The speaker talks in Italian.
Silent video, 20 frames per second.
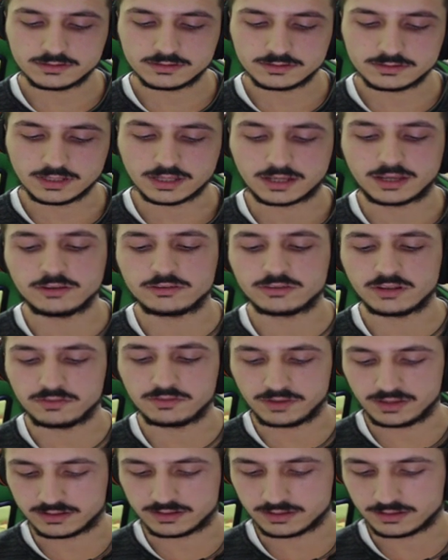I
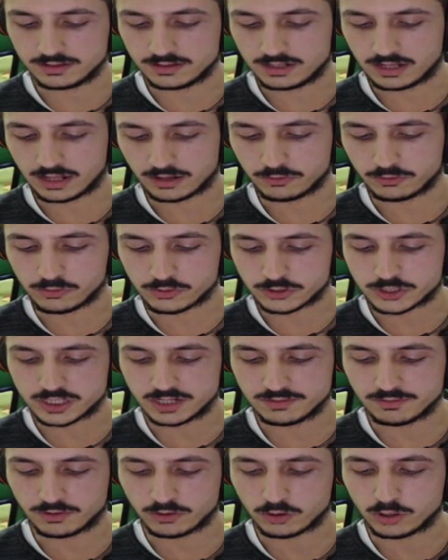Kisleviti la
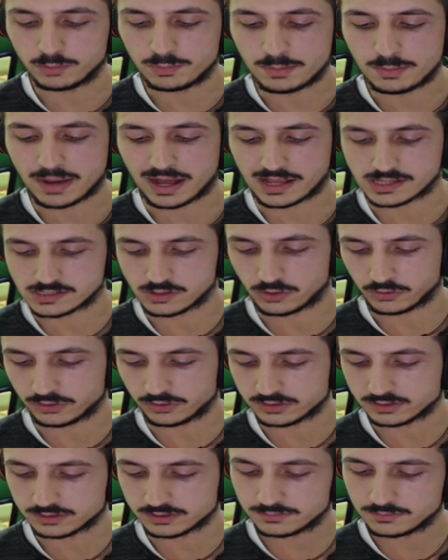conoscevano come
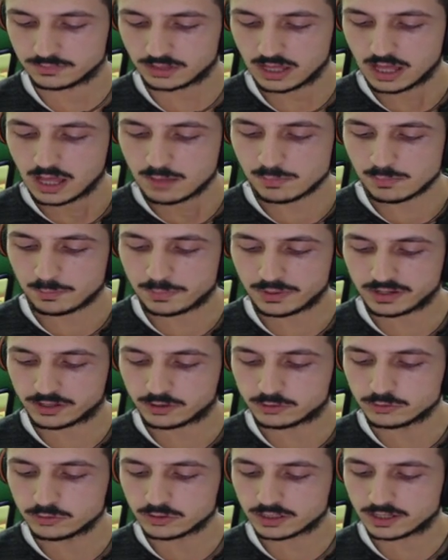Mazarod, ma per i
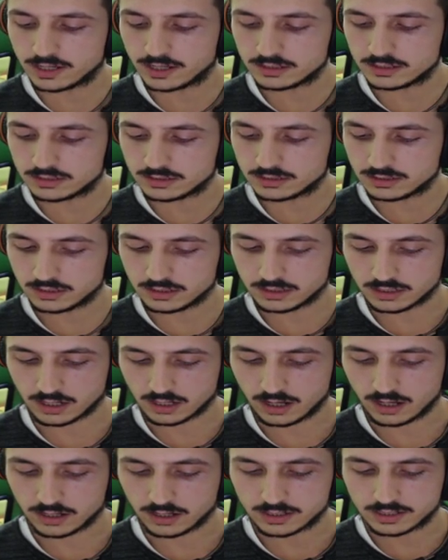Kurgan
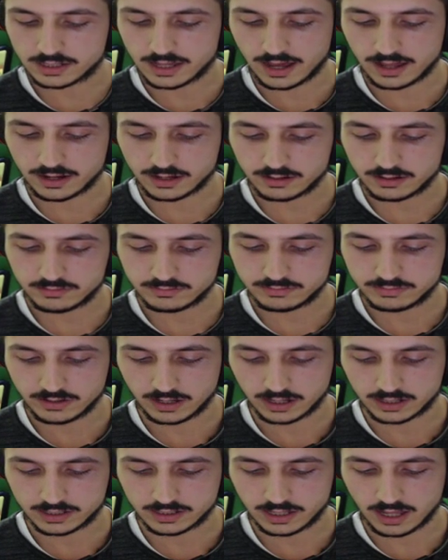era Kar
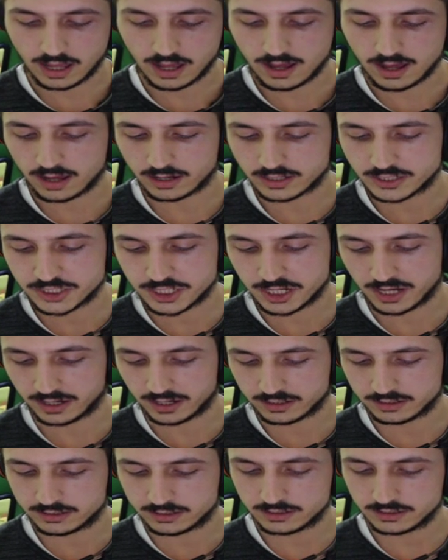Fak Akshek.
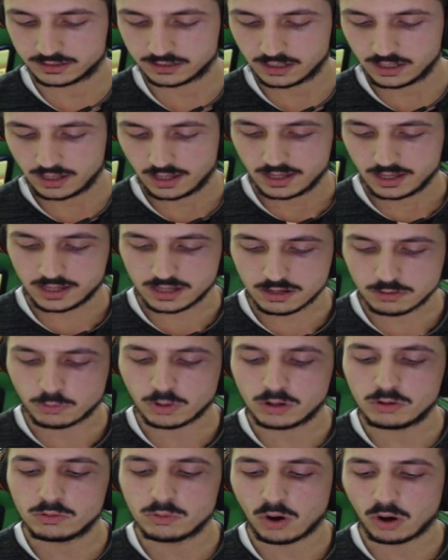In
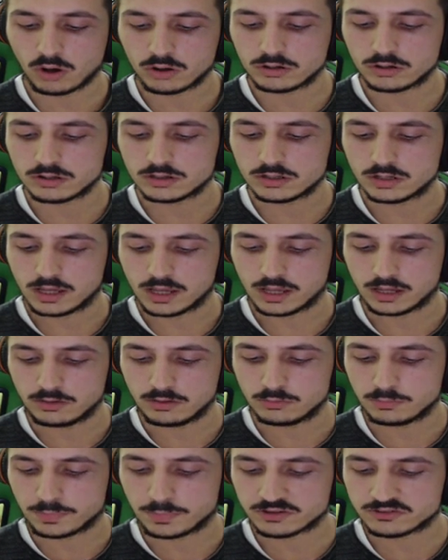quel luogo, in
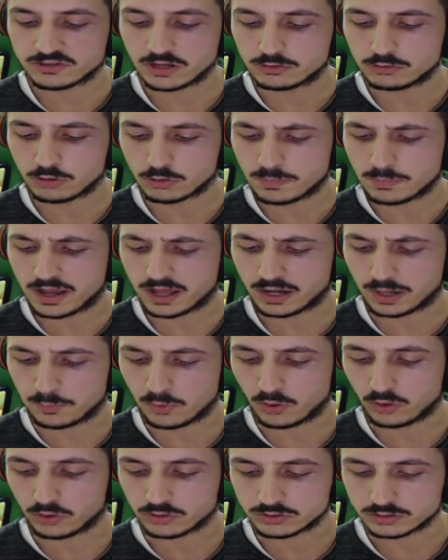un passato ormai
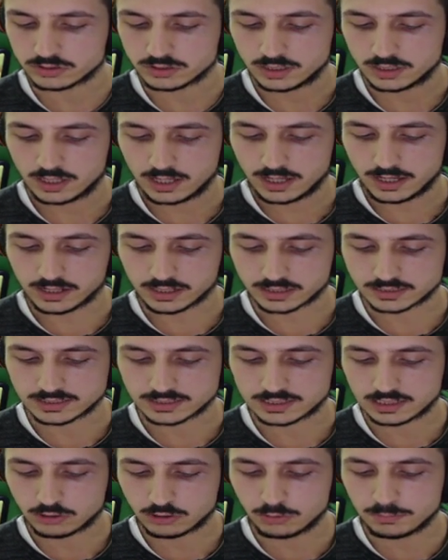remoto, era
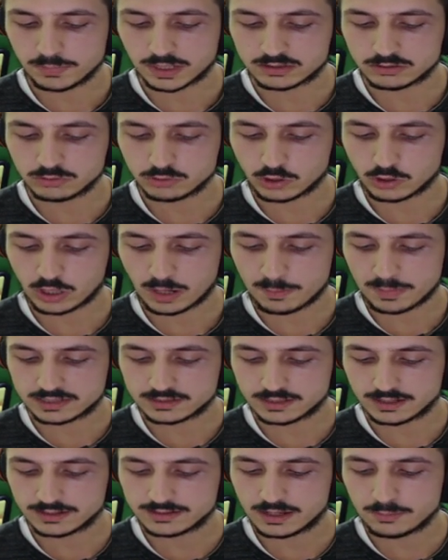stata combattuta una
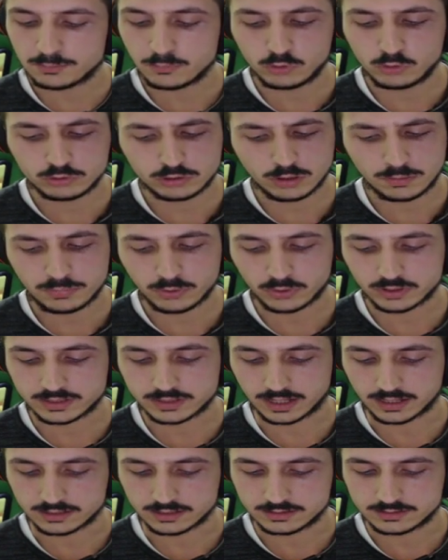battaglia molto
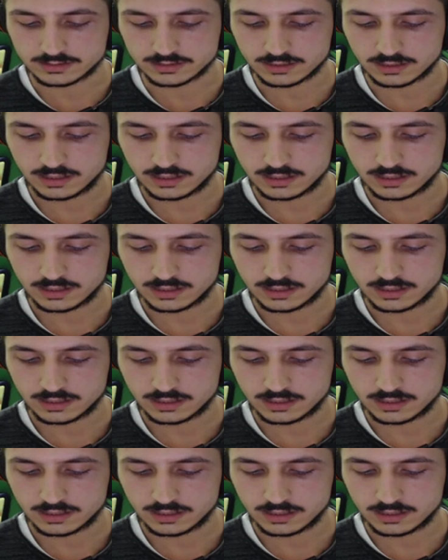importante.